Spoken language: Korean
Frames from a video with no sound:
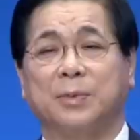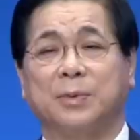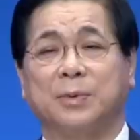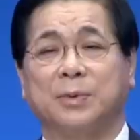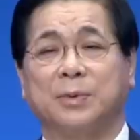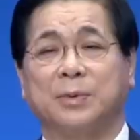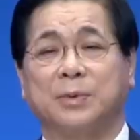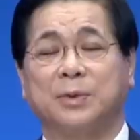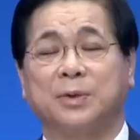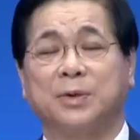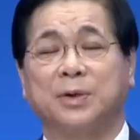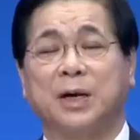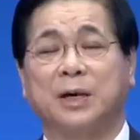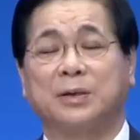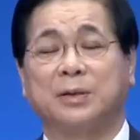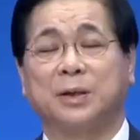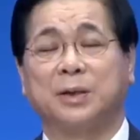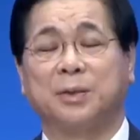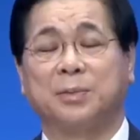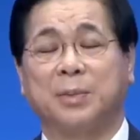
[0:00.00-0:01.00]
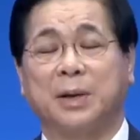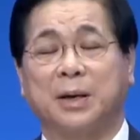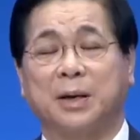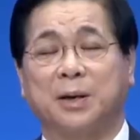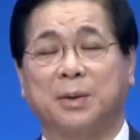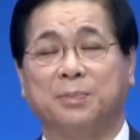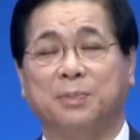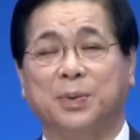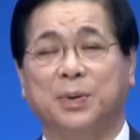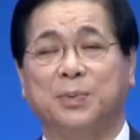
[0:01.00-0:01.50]
성경학자들은
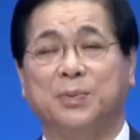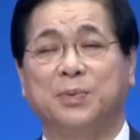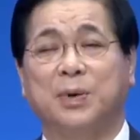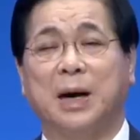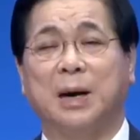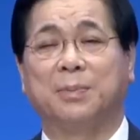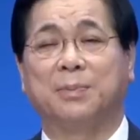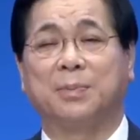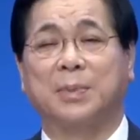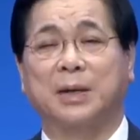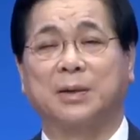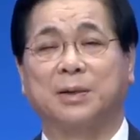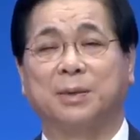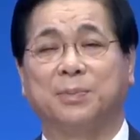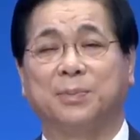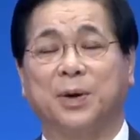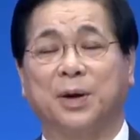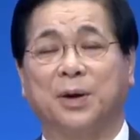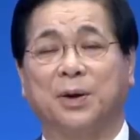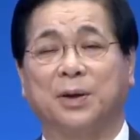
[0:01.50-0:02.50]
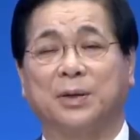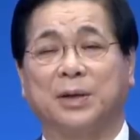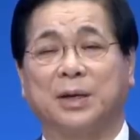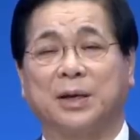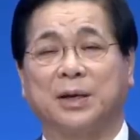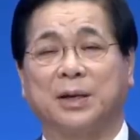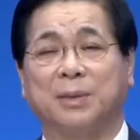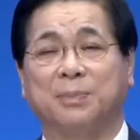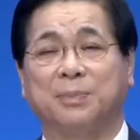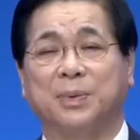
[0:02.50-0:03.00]
말하기를 피부암 같은 병이 걸렸다
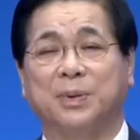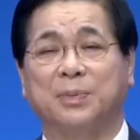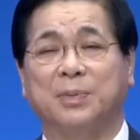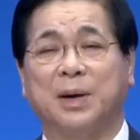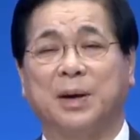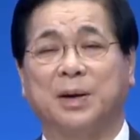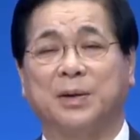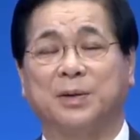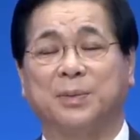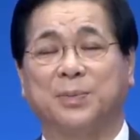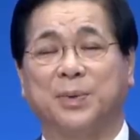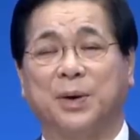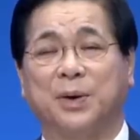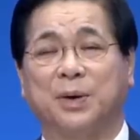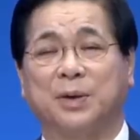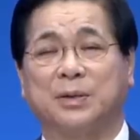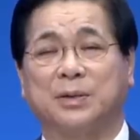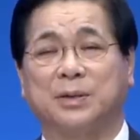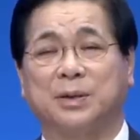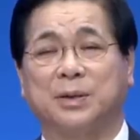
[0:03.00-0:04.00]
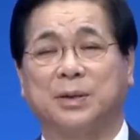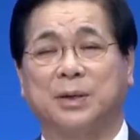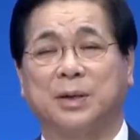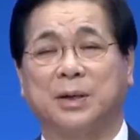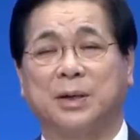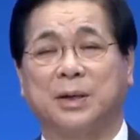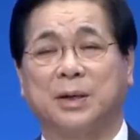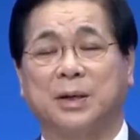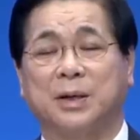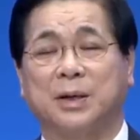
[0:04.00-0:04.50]
그러는데 피부암 같은 병이 걸려서
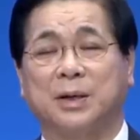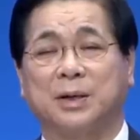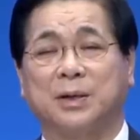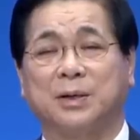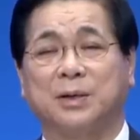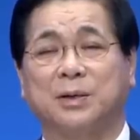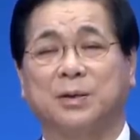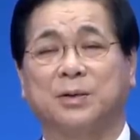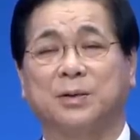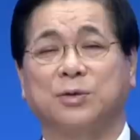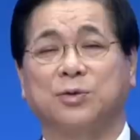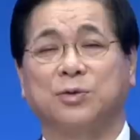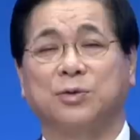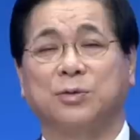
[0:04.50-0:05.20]
그